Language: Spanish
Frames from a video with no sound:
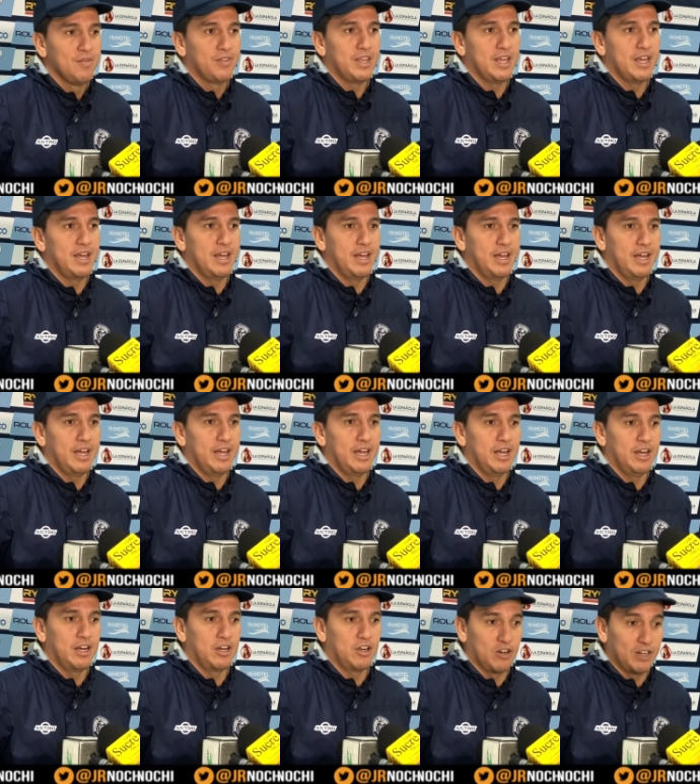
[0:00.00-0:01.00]

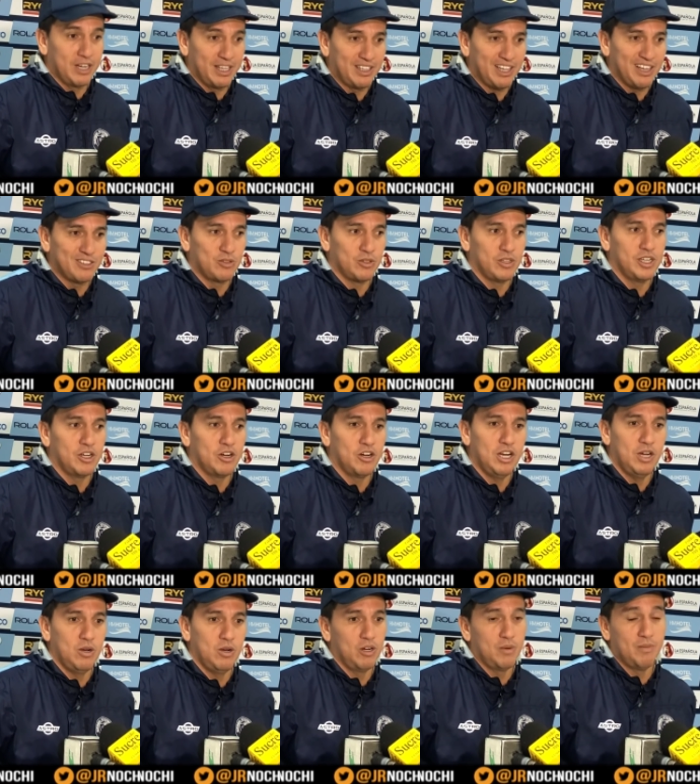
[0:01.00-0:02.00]
eh, concretar las situaciones de
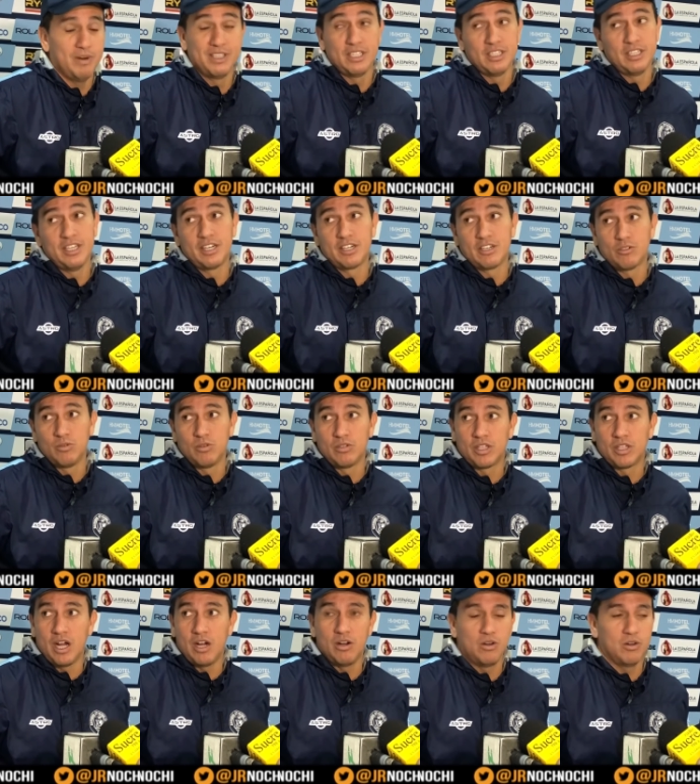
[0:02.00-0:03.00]
gol y luego mantener el
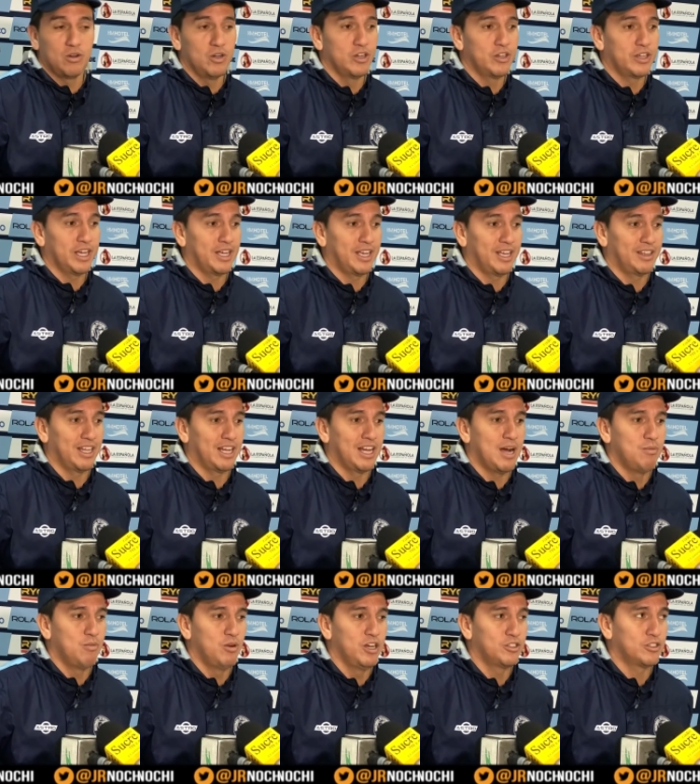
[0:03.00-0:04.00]
resultado. Luego que,
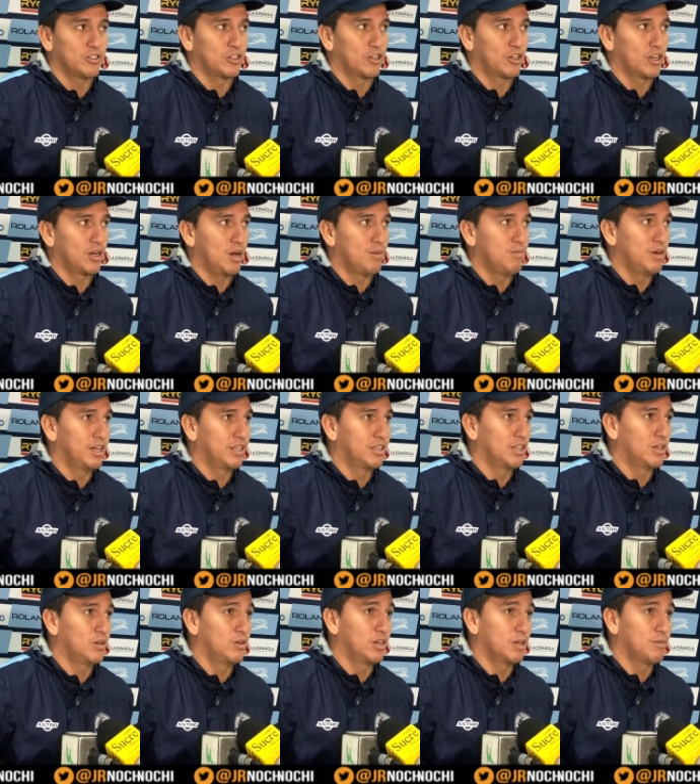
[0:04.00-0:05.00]
tengamos eso, creo que vamos a
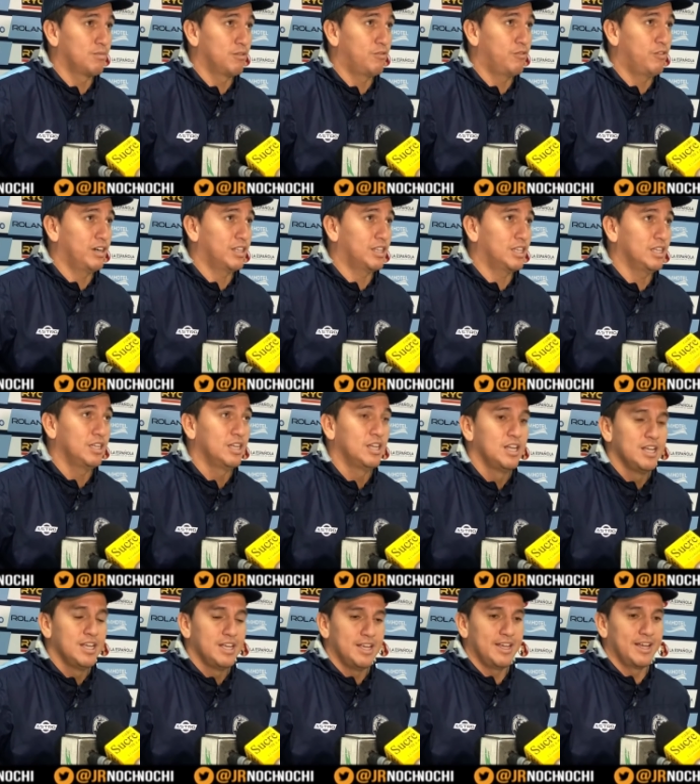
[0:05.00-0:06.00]
tener un equipo fuerte
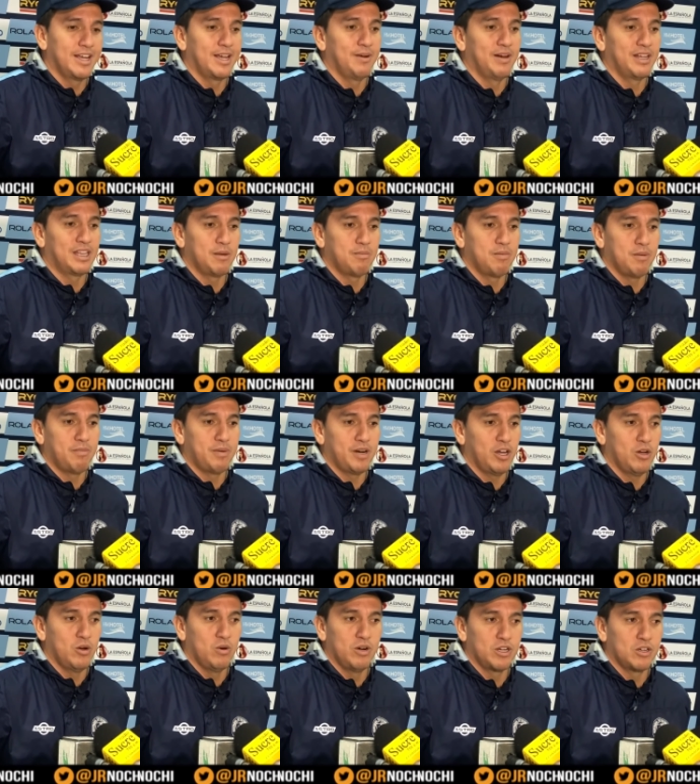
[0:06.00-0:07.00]
y que va a estar
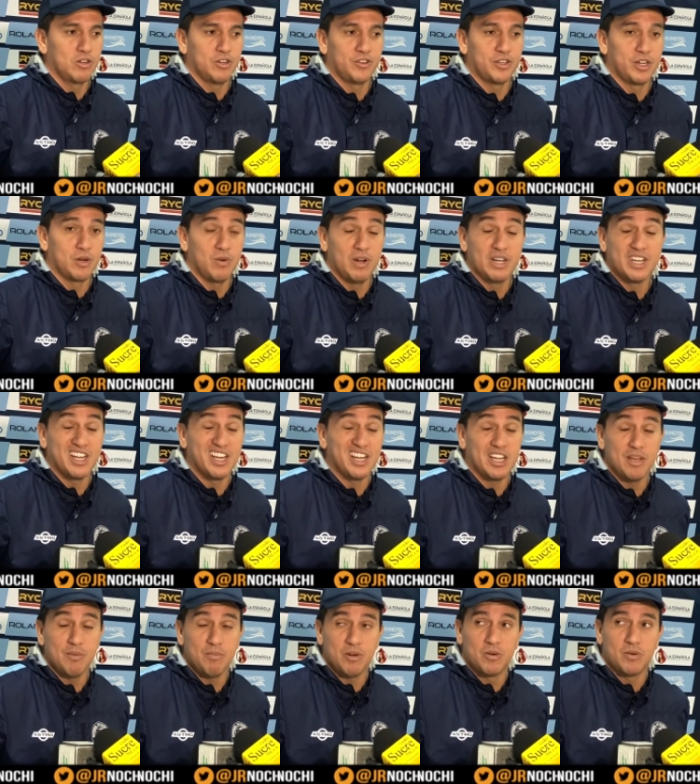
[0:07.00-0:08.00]
preparado a jugar contra cualquier
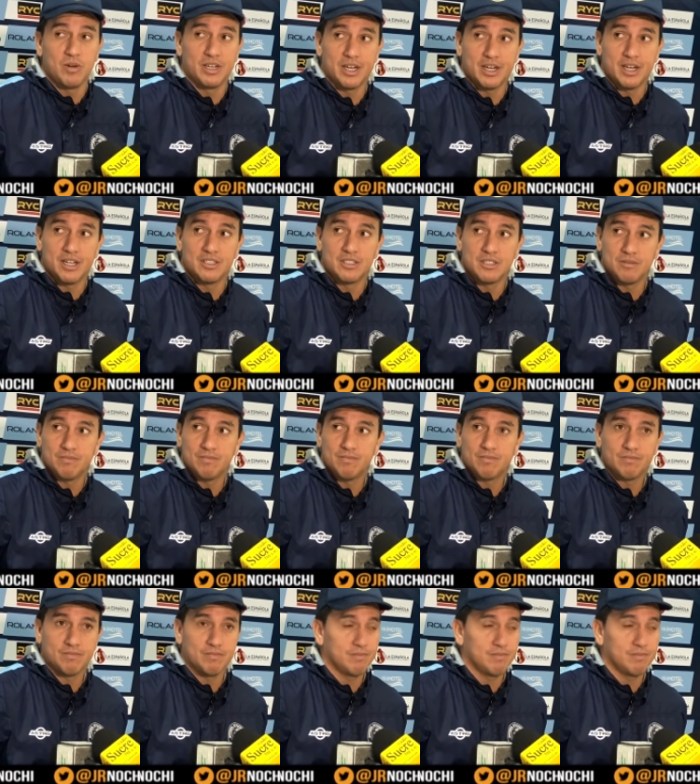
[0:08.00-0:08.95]
equipo en cualquier cancha. me